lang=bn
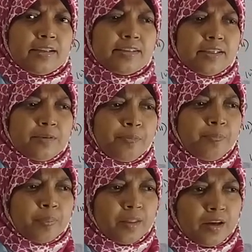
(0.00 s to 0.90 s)
যে
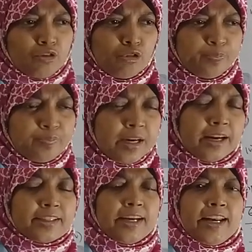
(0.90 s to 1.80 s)
খুব
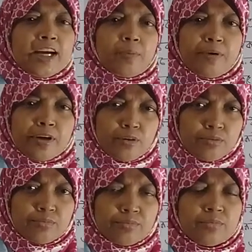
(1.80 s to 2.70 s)
তাড়াতাড়ি লেখাপড়া
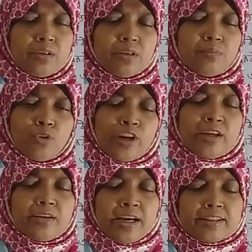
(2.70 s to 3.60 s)
মনে
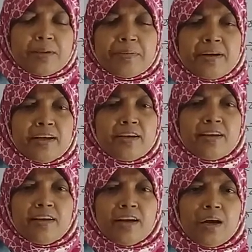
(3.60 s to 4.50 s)
রাখতে পারে
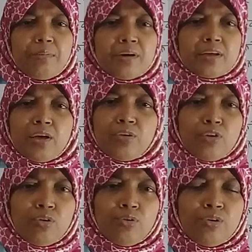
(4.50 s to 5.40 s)
আবার কেউ
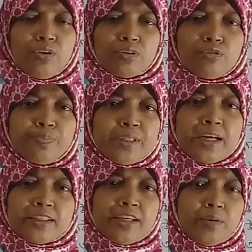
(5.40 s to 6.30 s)
কেউ খুব
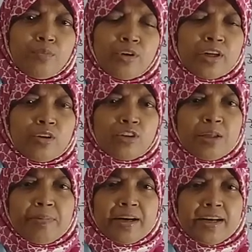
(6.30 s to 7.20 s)
তাড়াতাড়ি মনে
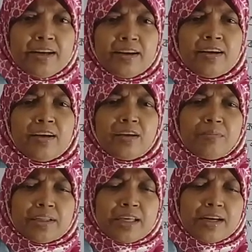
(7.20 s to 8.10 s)
করতে পারে না
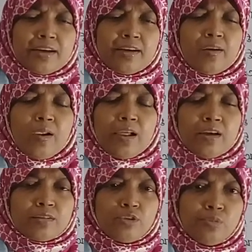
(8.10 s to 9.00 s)
বা তারা
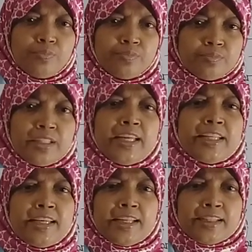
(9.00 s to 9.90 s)
খুব ধীরে
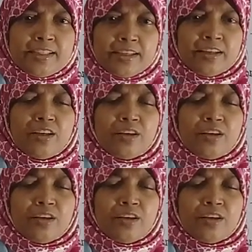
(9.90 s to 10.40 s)
ধীরে তাদের